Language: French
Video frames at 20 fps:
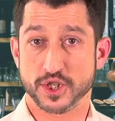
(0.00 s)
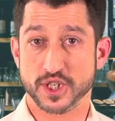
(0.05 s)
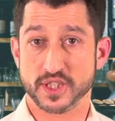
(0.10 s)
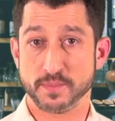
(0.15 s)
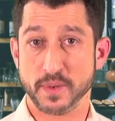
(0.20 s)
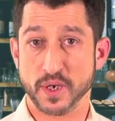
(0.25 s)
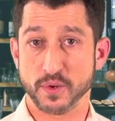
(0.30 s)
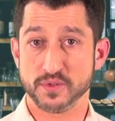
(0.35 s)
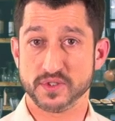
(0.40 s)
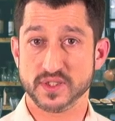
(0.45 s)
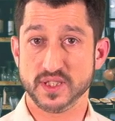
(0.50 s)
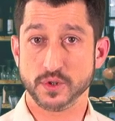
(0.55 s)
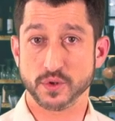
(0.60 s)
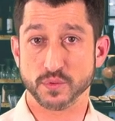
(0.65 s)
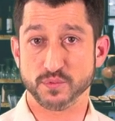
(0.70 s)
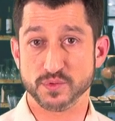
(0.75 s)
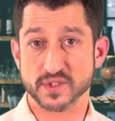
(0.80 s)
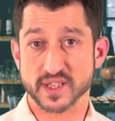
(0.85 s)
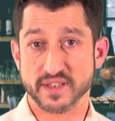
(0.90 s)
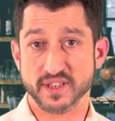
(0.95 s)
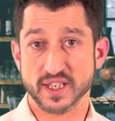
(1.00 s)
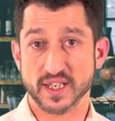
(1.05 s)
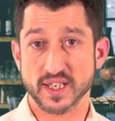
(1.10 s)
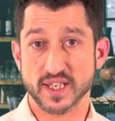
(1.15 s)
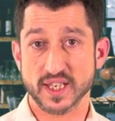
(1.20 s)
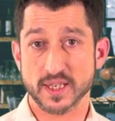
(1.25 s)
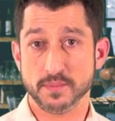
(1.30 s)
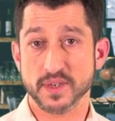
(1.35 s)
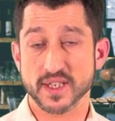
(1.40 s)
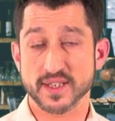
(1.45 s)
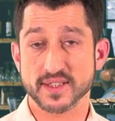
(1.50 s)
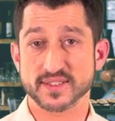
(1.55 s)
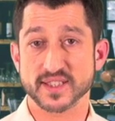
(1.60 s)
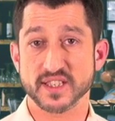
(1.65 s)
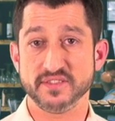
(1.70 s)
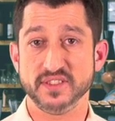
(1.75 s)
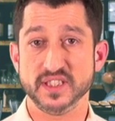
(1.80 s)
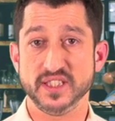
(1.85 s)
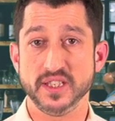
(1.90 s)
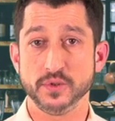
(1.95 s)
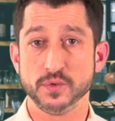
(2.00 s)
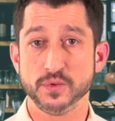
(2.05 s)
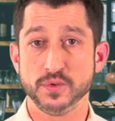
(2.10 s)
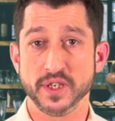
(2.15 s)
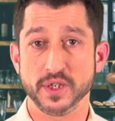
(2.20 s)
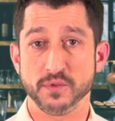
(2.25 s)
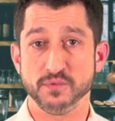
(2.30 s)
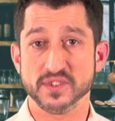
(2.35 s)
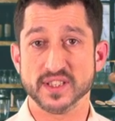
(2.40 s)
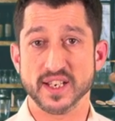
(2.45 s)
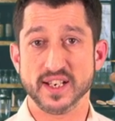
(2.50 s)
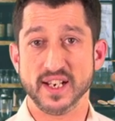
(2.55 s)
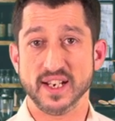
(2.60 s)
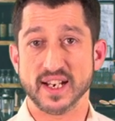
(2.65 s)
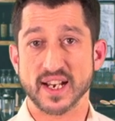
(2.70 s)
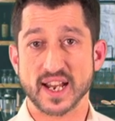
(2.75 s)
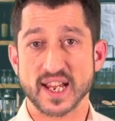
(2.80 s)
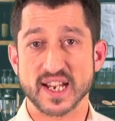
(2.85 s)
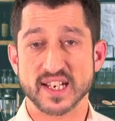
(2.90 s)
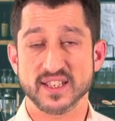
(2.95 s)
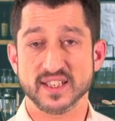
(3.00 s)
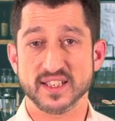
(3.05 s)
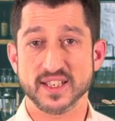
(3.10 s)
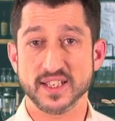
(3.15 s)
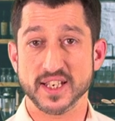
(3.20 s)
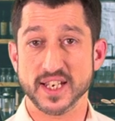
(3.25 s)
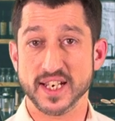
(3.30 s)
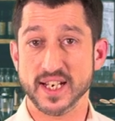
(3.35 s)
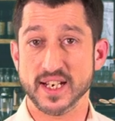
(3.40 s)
J'espère aussi que vous avez aimé cette vidéo et que vous allez la liker